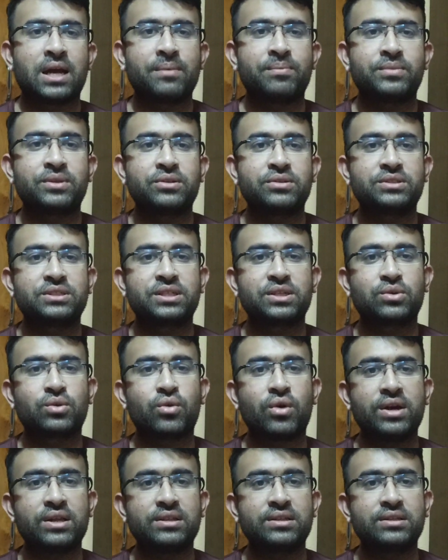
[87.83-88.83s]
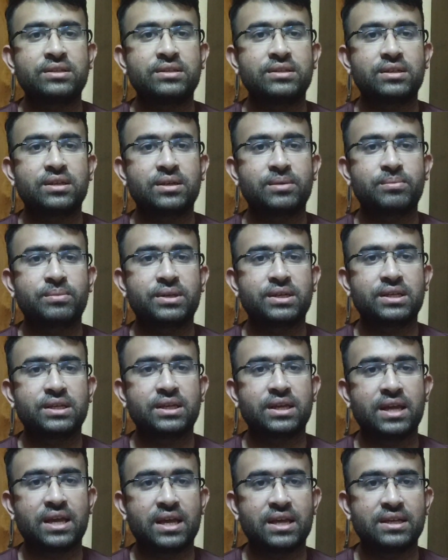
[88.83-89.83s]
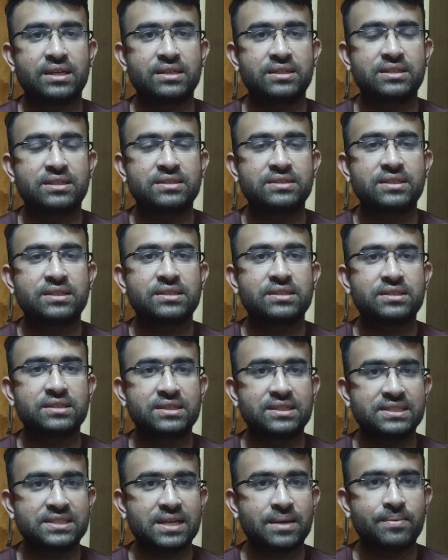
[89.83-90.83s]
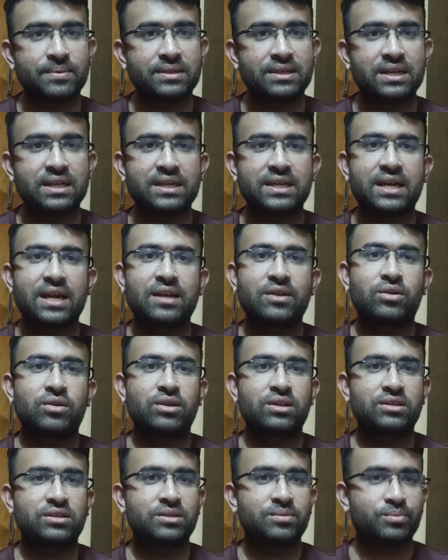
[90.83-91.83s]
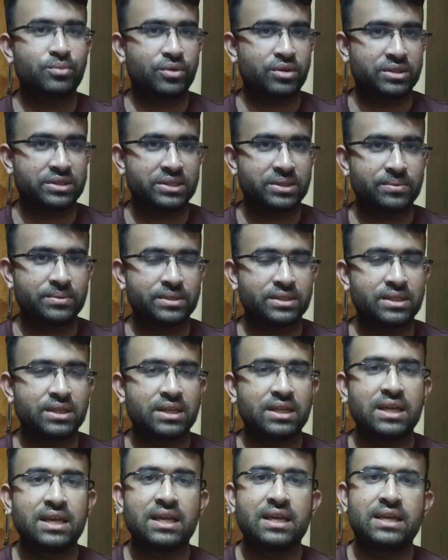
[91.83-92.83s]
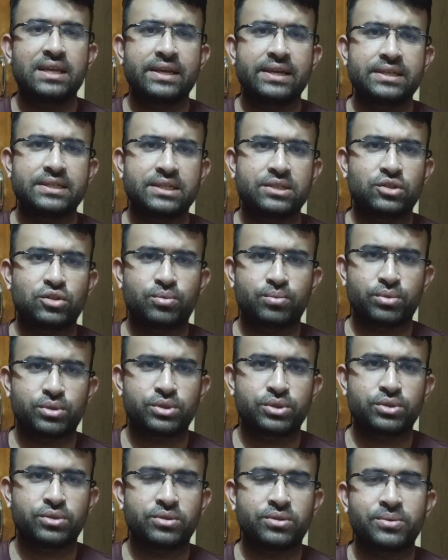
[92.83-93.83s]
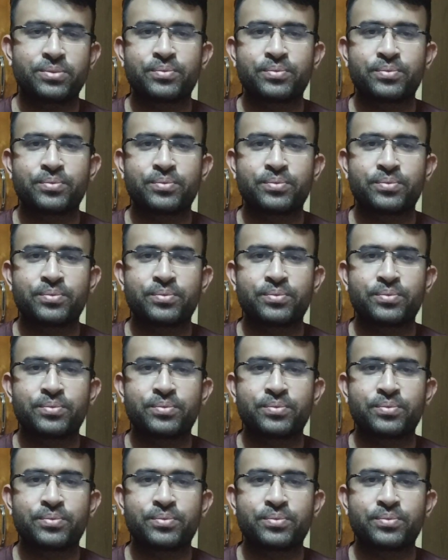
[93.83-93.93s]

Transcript: আপনি হচ্ছে কয়দিন মানে এই রিসেন্ট কি যাবেন নাকি আরও দিন পর যাবেন এই জাতীয় প্রশ্ন